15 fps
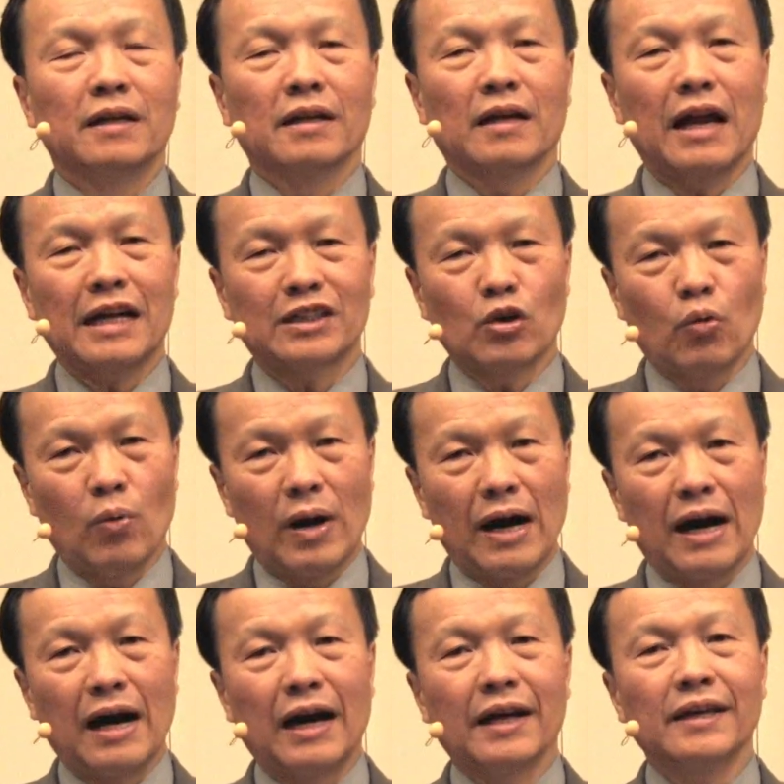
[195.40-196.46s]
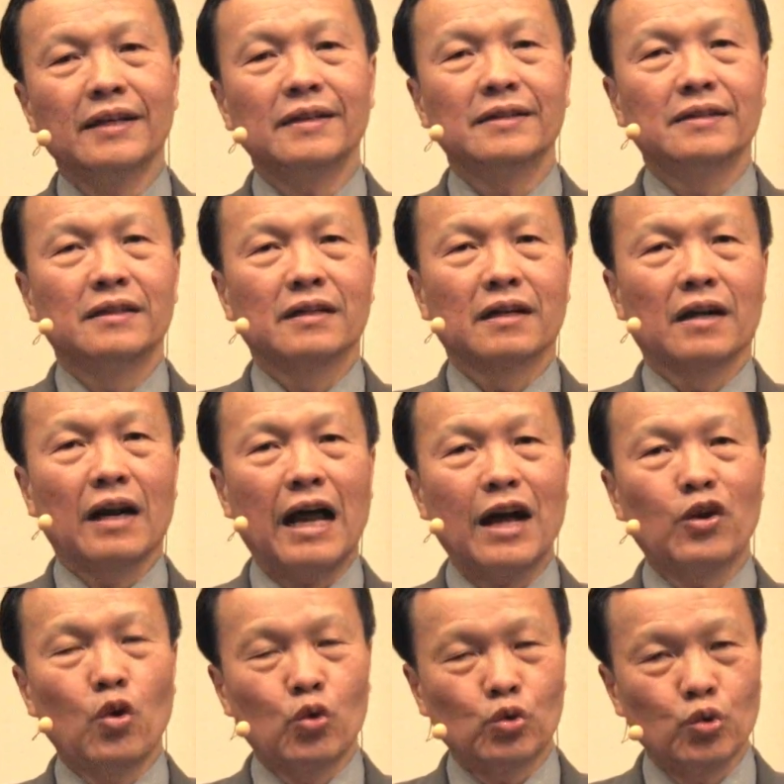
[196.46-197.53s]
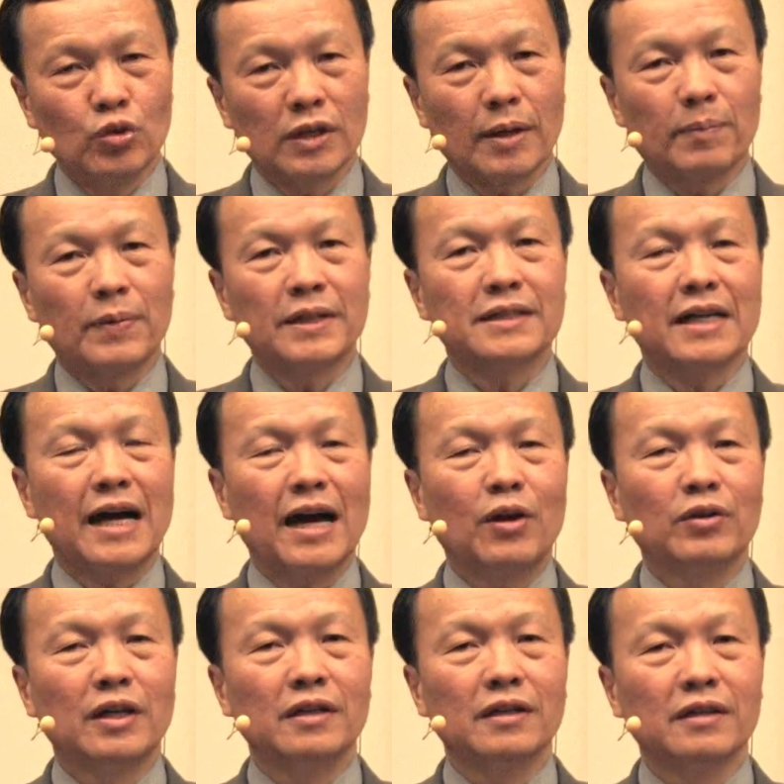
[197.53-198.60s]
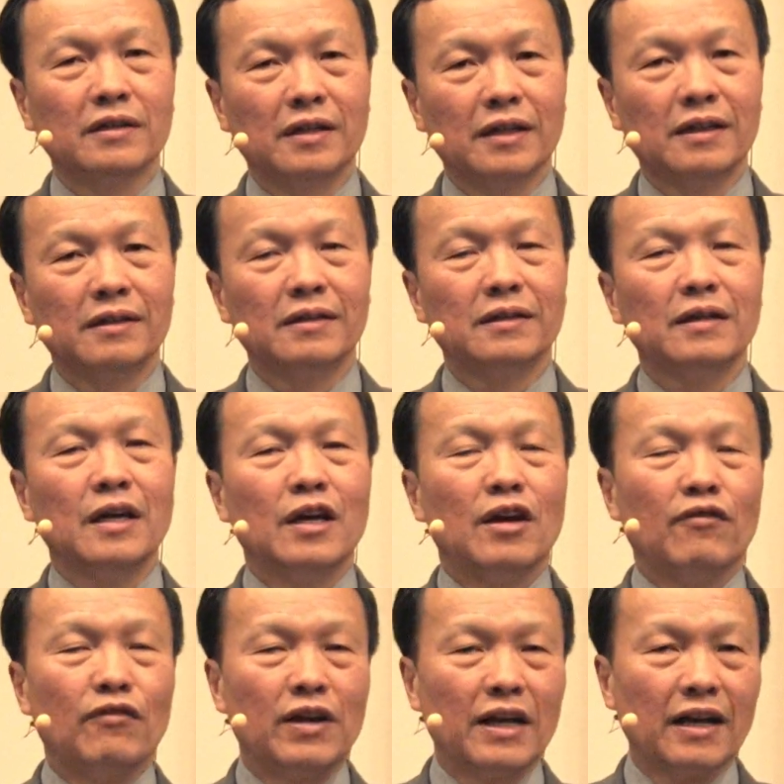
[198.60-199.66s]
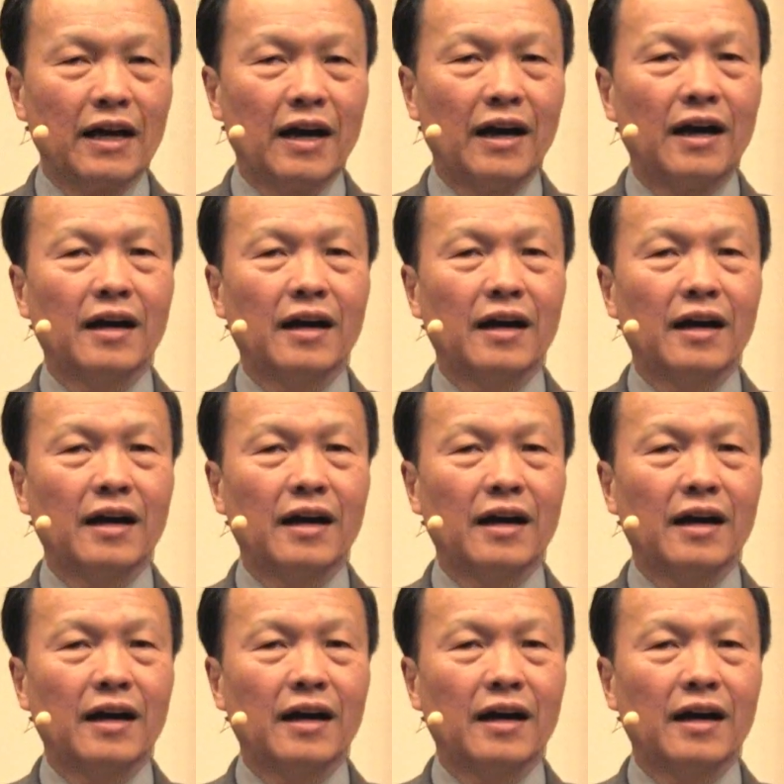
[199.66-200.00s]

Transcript: กล้าถวาย กล้าลงทุนกับพระเจ้าในเรื่องเงิน เวลา